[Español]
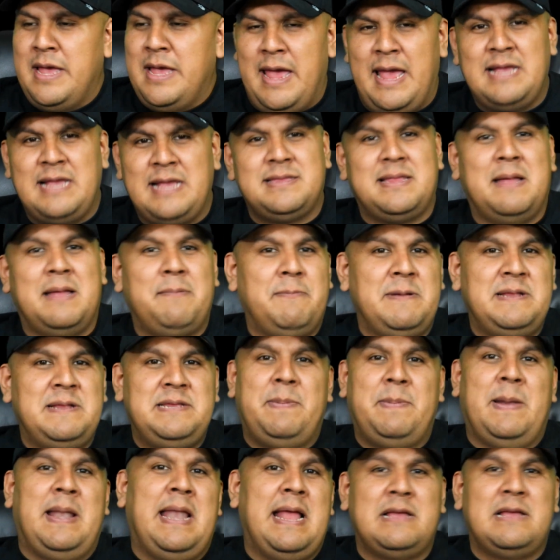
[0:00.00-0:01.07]
esta pinche
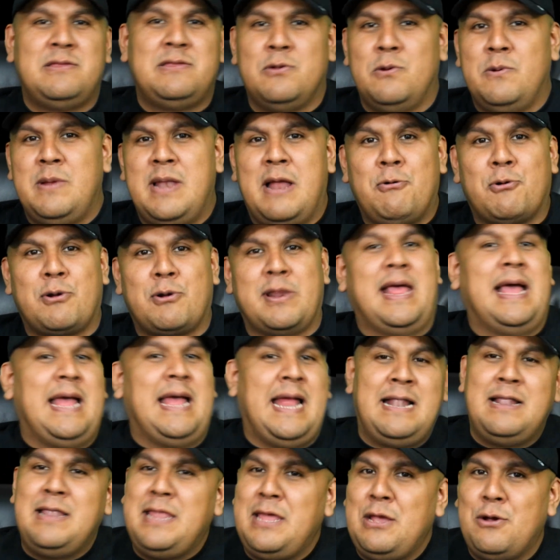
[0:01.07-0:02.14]
pelea estuvo bien aburrida.
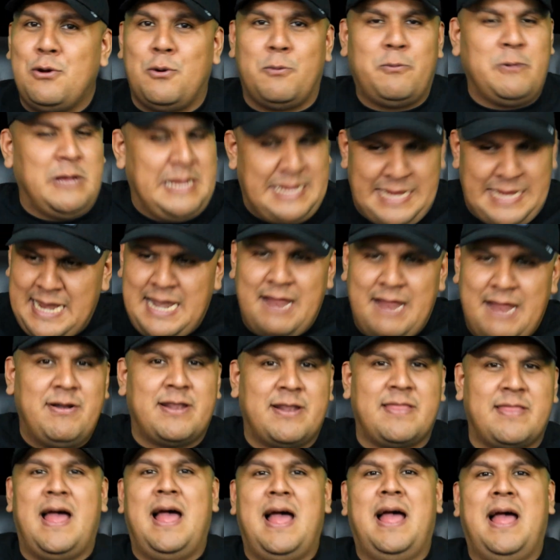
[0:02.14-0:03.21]
Él dijo, y es la
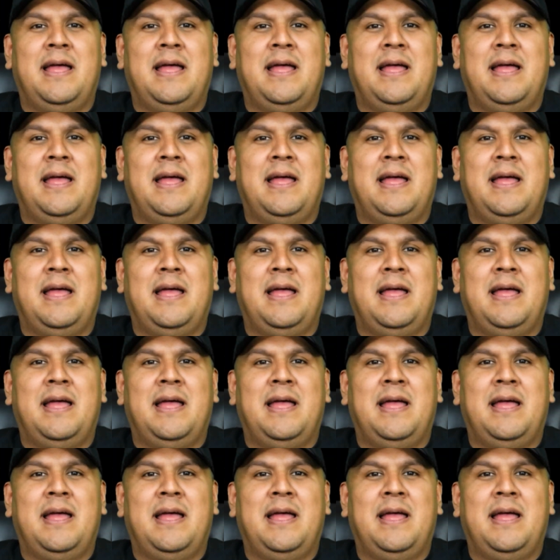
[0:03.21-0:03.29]
verdad.